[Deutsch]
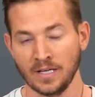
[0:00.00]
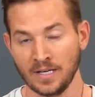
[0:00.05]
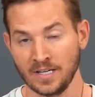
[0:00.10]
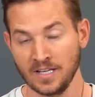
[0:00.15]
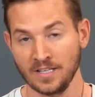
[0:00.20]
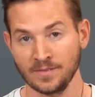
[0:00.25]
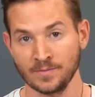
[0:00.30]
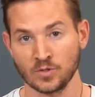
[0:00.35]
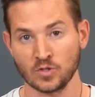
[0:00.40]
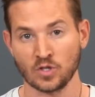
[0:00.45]
In
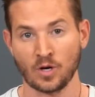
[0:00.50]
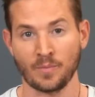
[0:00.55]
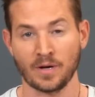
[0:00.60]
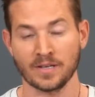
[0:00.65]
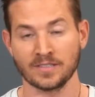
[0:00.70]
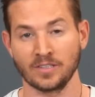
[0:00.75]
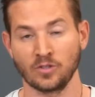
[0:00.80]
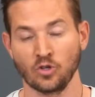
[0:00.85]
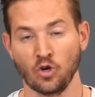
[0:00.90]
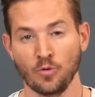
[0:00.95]
diesem
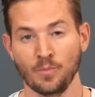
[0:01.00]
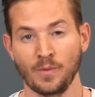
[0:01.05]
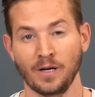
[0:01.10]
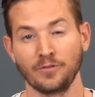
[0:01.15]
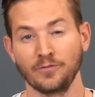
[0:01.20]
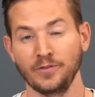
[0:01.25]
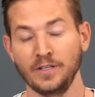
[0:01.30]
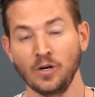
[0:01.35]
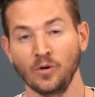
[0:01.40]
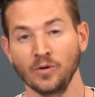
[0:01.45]
Sommer sind nochmal
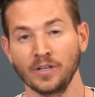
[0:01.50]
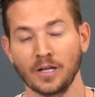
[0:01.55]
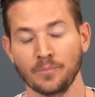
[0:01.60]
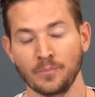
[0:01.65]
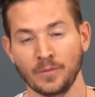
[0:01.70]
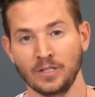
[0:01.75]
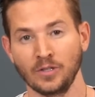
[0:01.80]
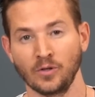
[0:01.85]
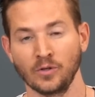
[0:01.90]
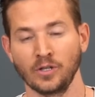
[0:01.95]
400
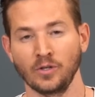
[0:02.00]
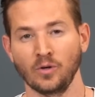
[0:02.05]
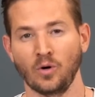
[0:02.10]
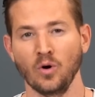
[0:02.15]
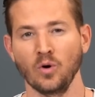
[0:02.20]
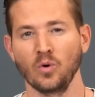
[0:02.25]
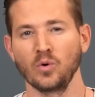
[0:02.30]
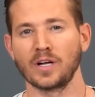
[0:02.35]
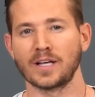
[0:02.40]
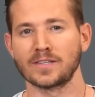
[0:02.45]
Millionen
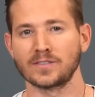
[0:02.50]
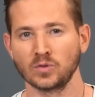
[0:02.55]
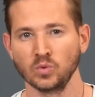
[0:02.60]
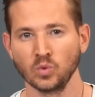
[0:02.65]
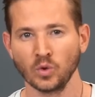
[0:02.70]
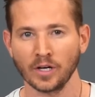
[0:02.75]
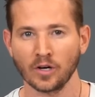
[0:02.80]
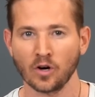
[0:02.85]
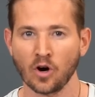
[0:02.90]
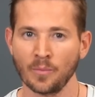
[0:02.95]
Euro
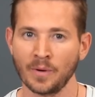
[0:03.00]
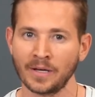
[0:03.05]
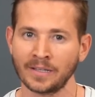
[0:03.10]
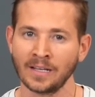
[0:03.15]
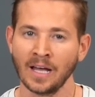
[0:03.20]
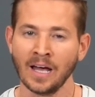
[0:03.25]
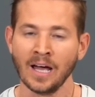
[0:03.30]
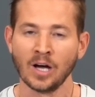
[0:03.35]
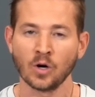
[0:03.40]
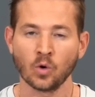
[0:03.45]
dazugekommen.